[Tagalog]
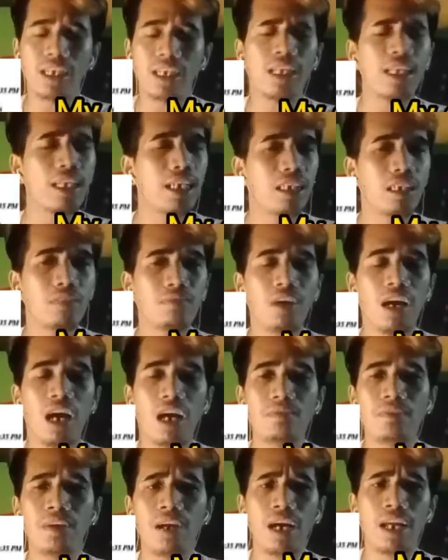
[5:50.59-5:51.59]
Sanay na sa
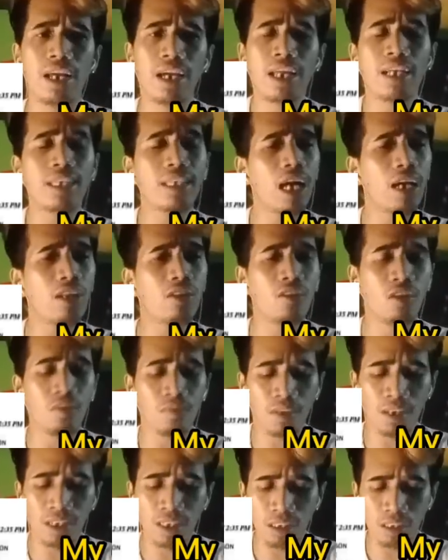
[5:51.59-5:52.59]
mahabang karera at
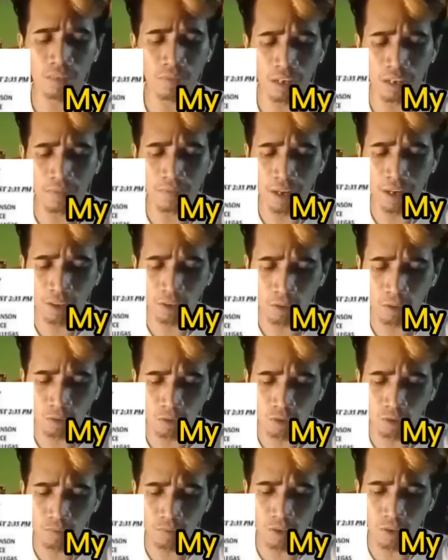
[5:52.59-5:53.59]
doble din sa Malbar tong
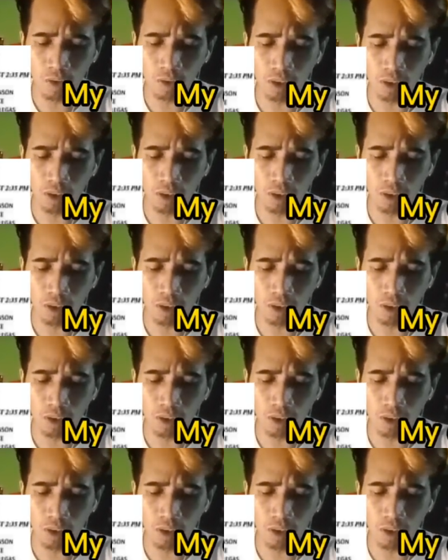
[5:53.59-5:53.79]
numero